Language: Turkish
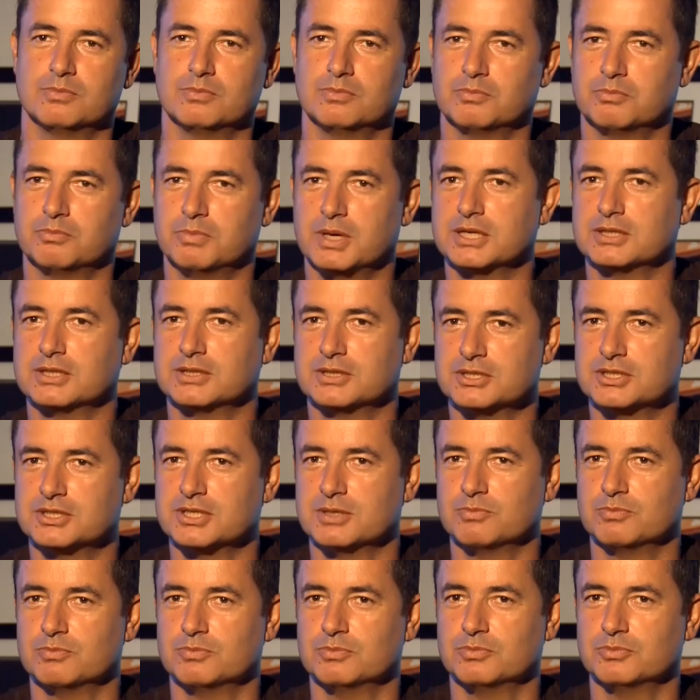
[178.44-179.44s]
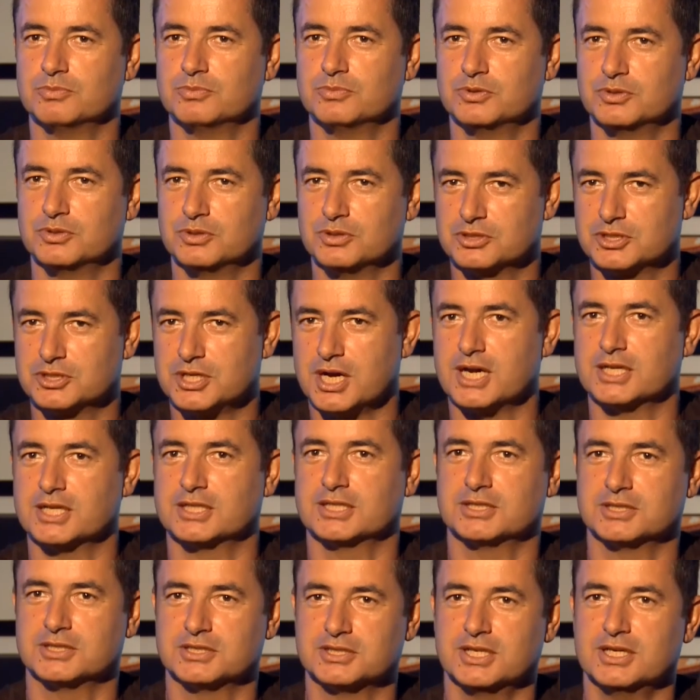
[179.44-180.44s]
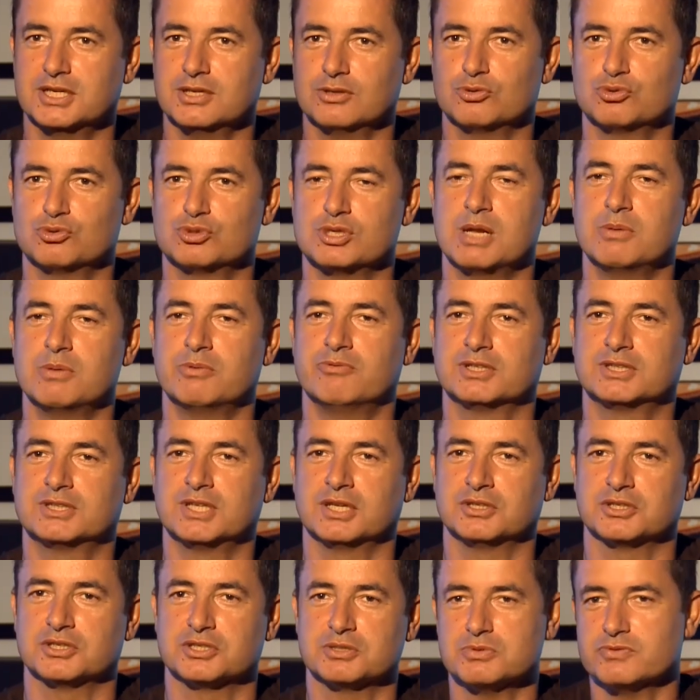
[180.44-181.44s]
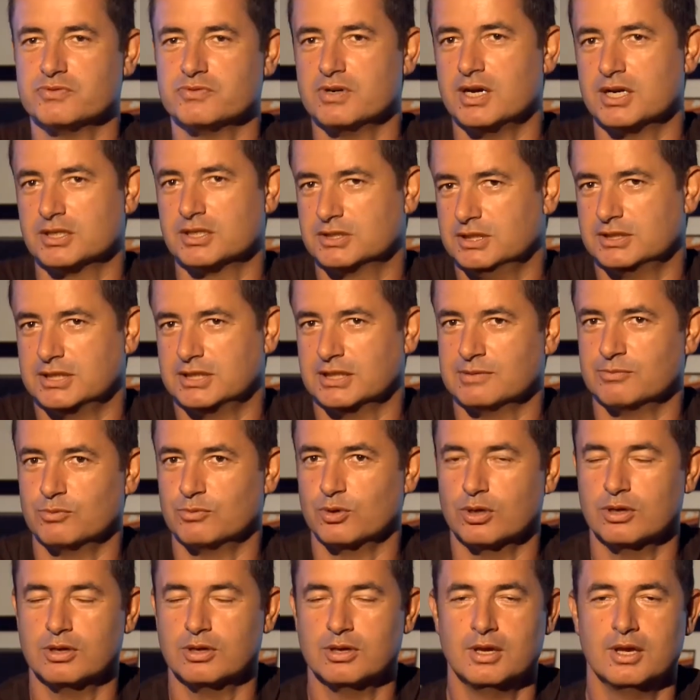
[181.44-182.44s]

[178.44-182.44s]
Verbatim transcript: Bak diyeceğim çağırdık işte güzel bir vatandaşımız ve Arda'yı tanımıyor.